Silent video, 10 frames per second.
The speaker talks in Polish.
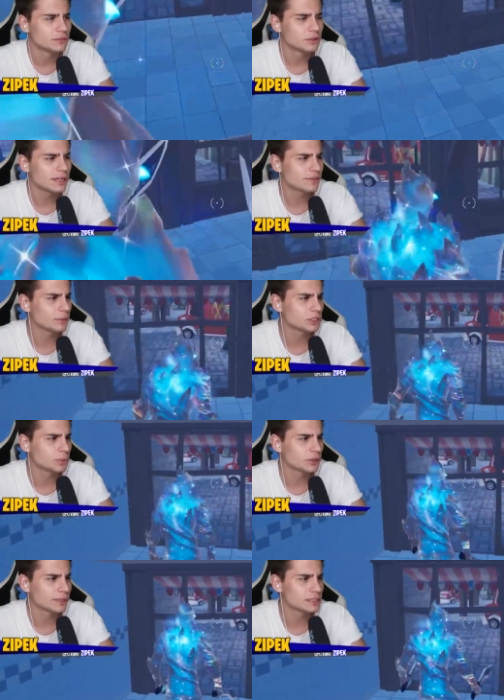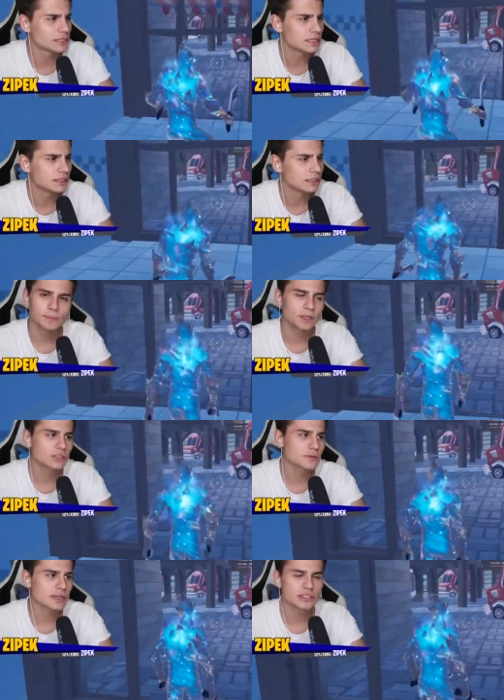W ogóle jak wam się podoba skin?
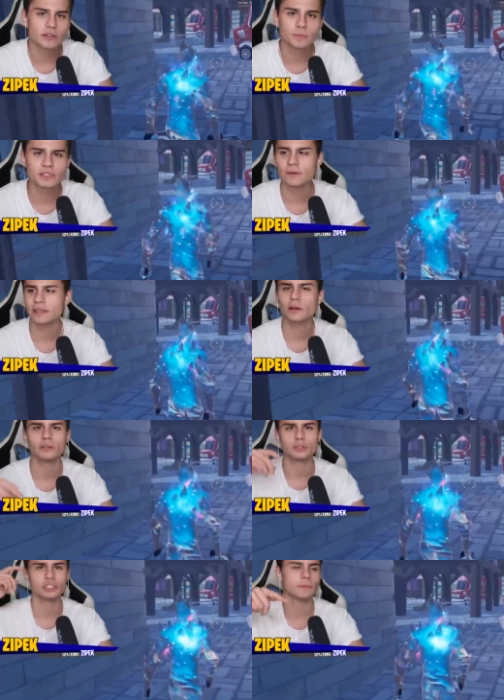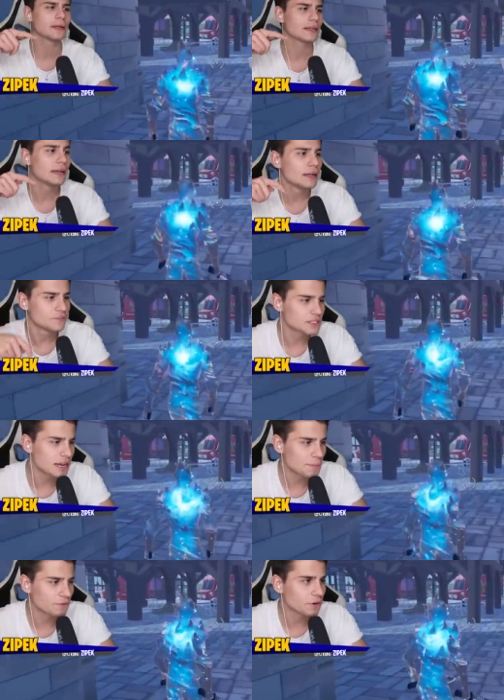Zapraszam, słuchajcie, do wpisywania kodu ZIPEK w
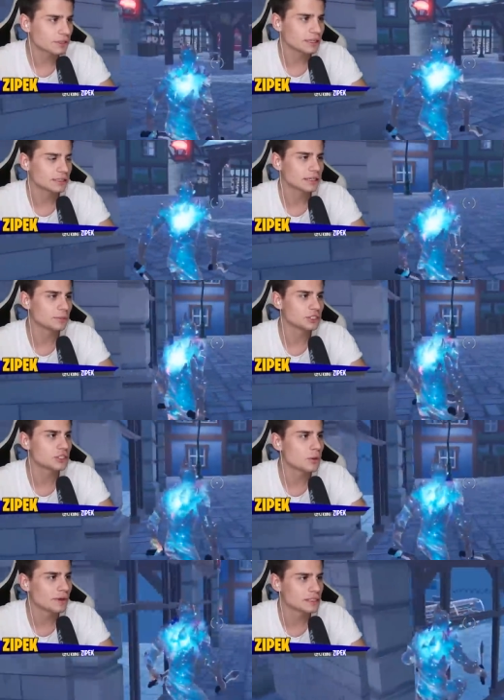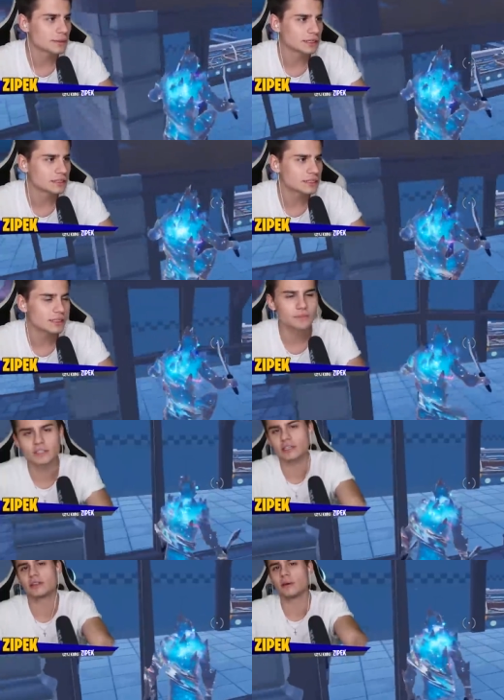sklepie Fortnite. Jak będziecie kupować sobie jakieś skiny,
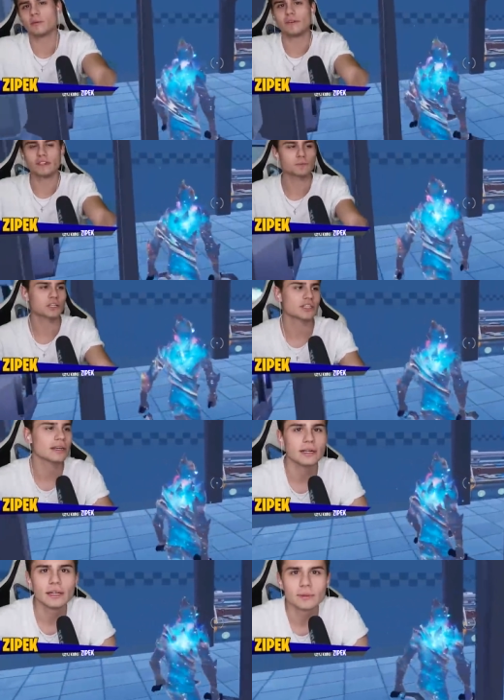dzięki temu mnie wesprzecie.